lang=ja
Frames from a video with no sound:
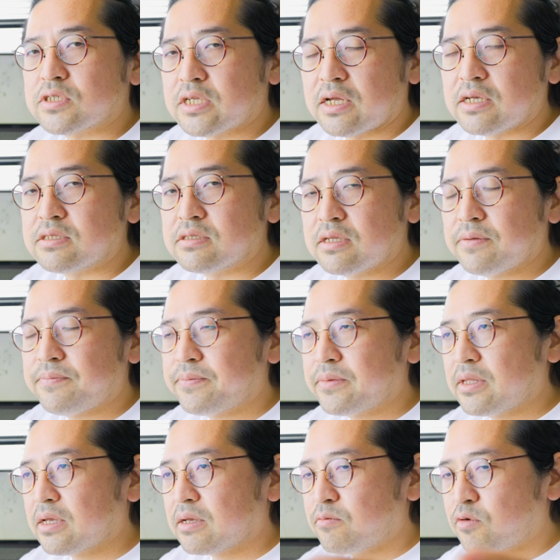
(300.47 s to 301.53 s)
してないですね
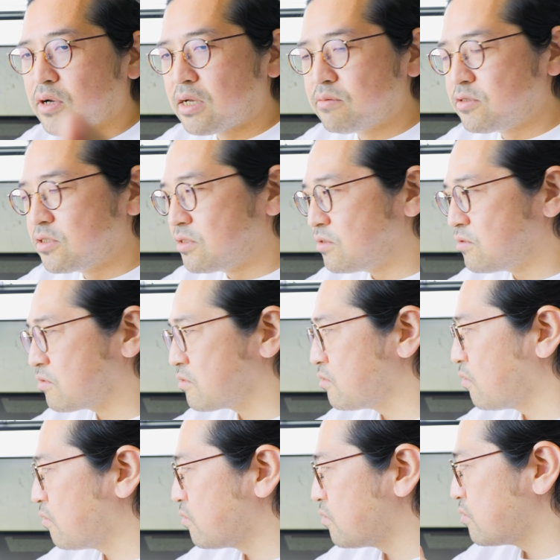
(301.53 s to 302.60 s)
でもう外部出力
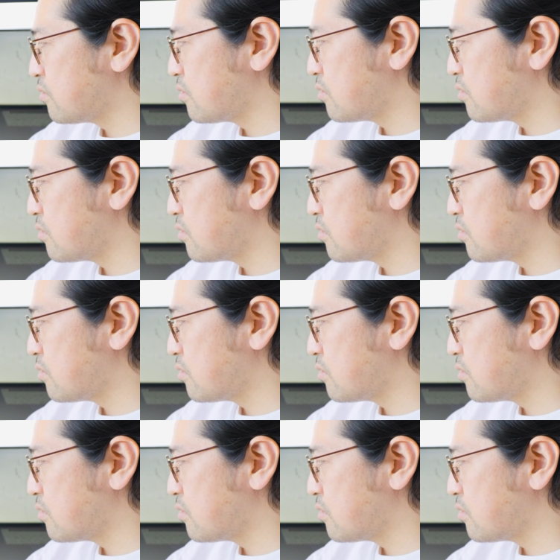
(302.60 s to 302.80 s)
の